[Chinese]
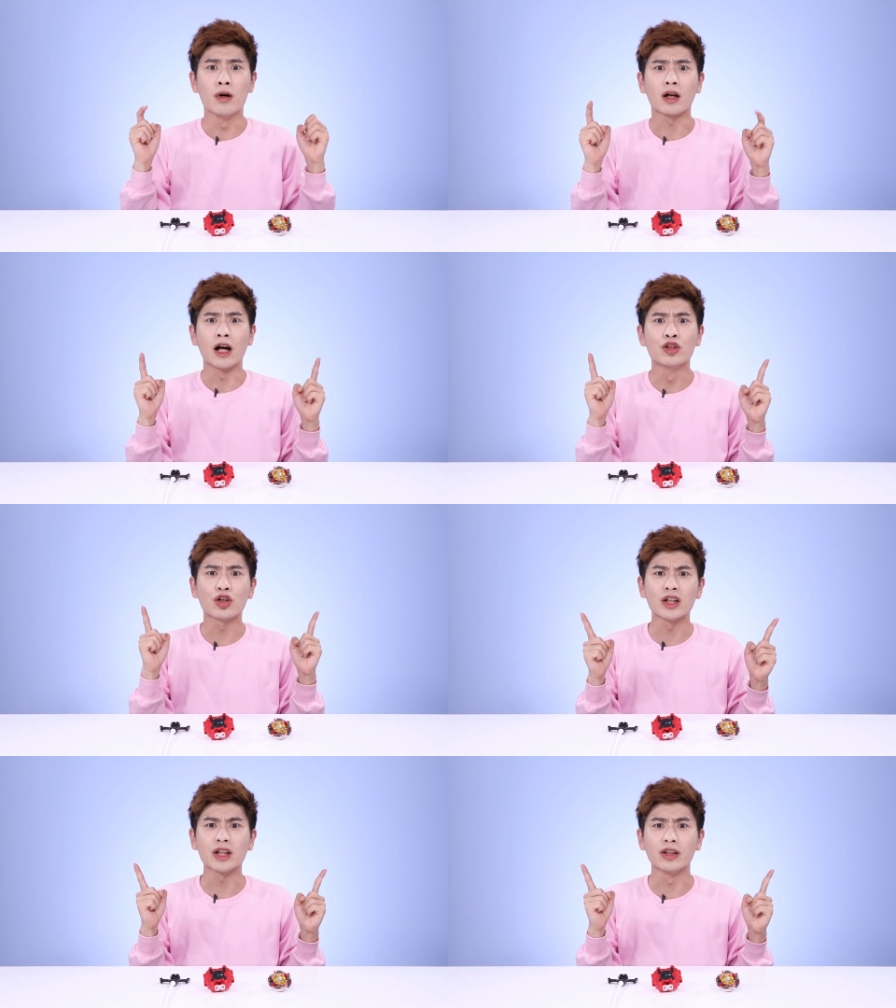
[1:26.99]
真的太
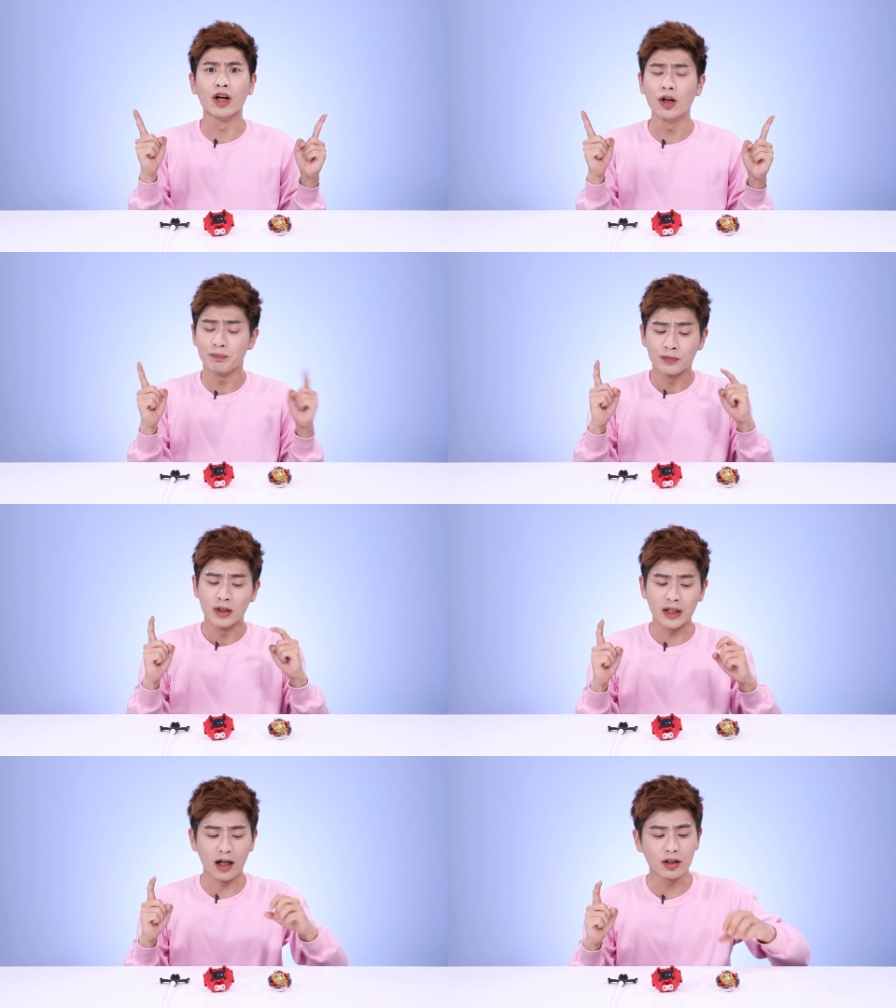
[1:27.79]
棒了，对不对？
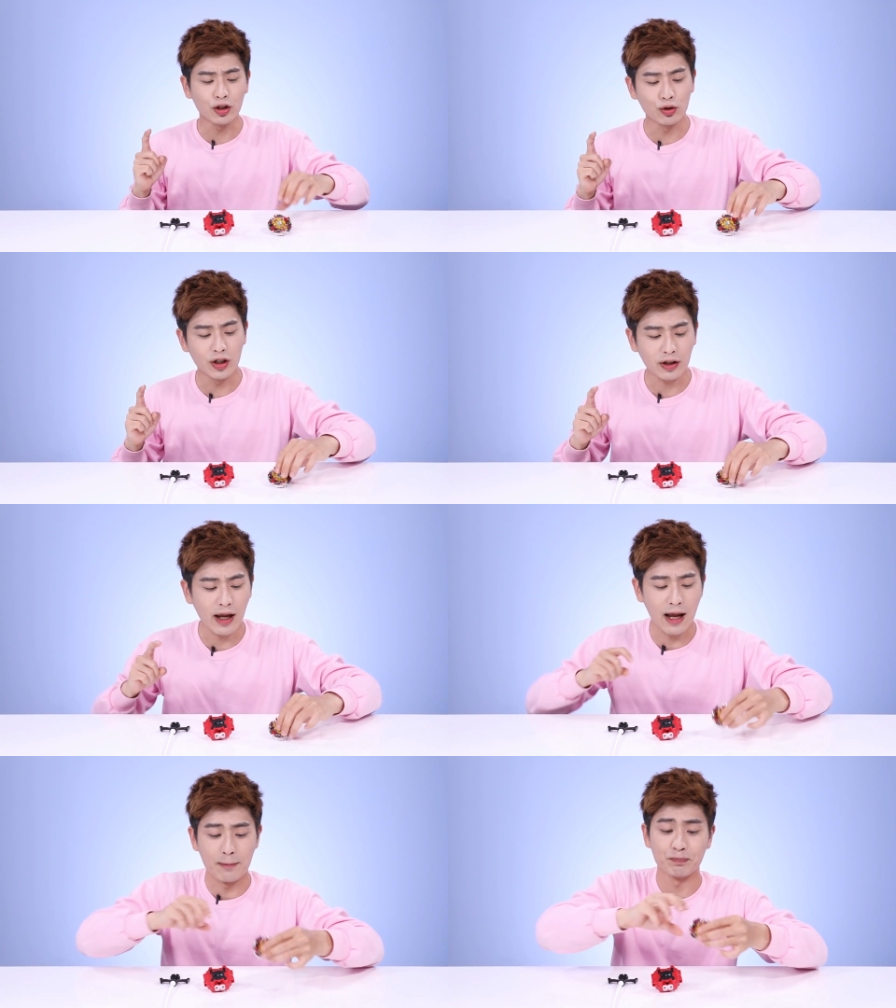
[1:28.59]
好，那么接
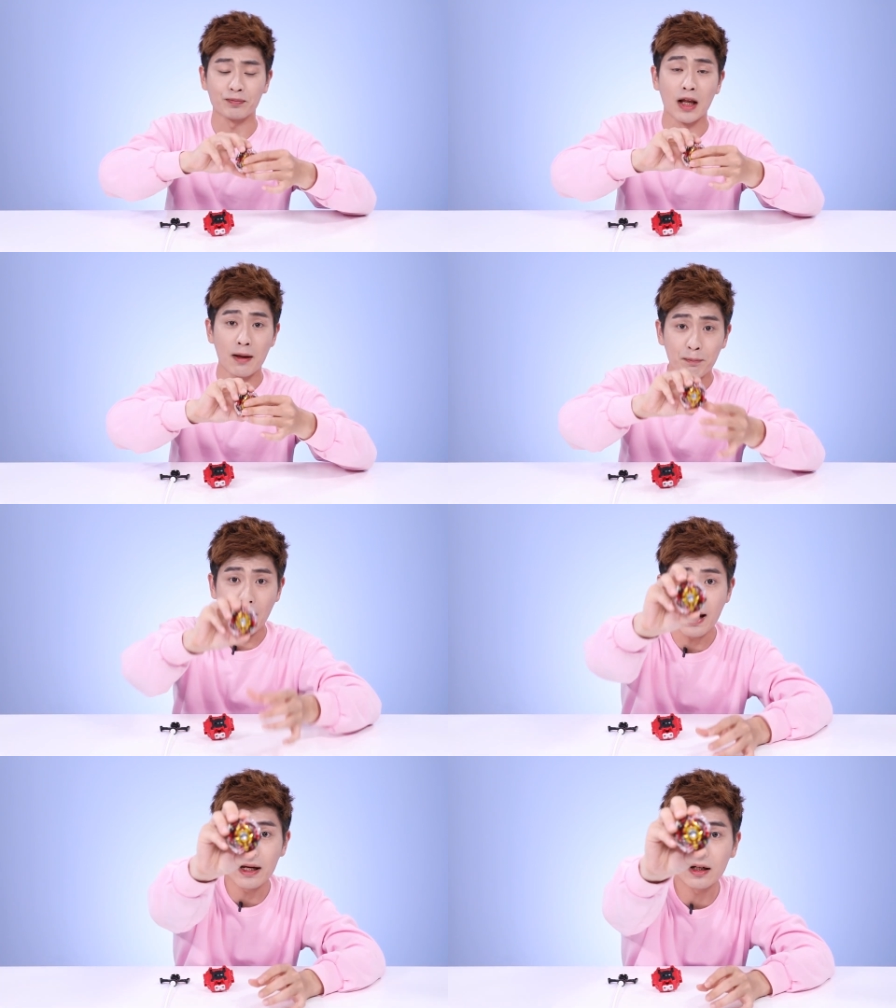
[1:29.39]
下来我
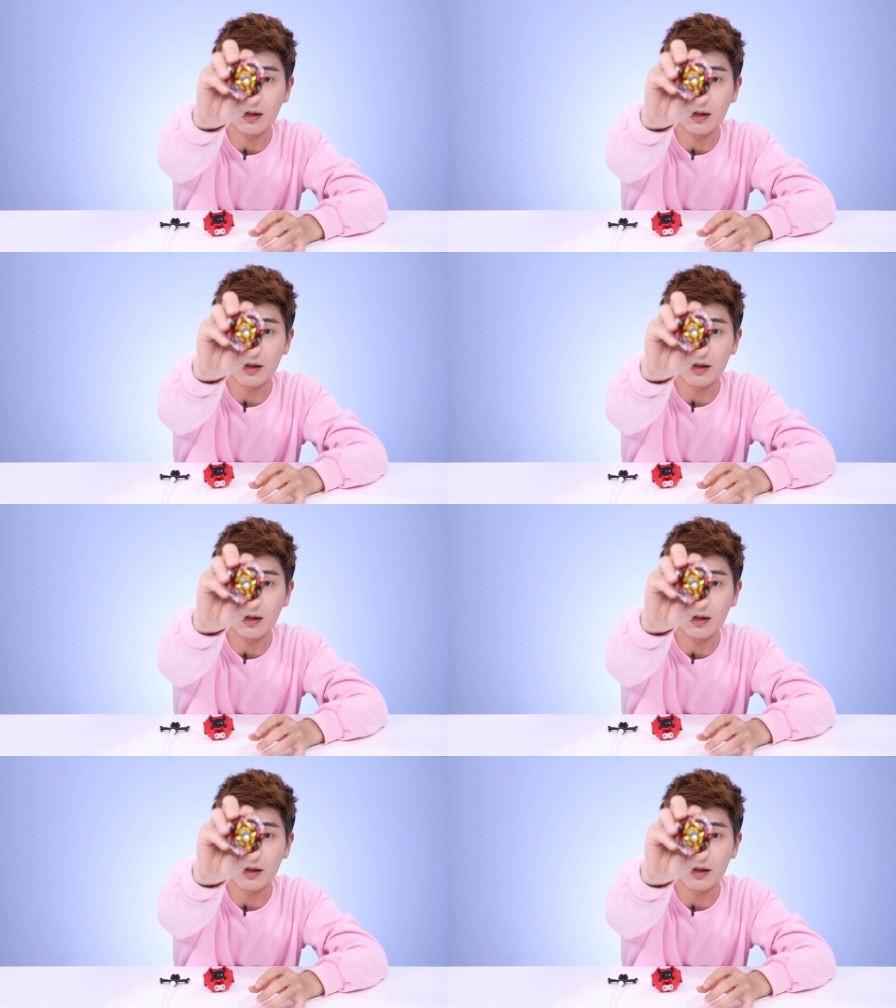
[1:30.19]
们来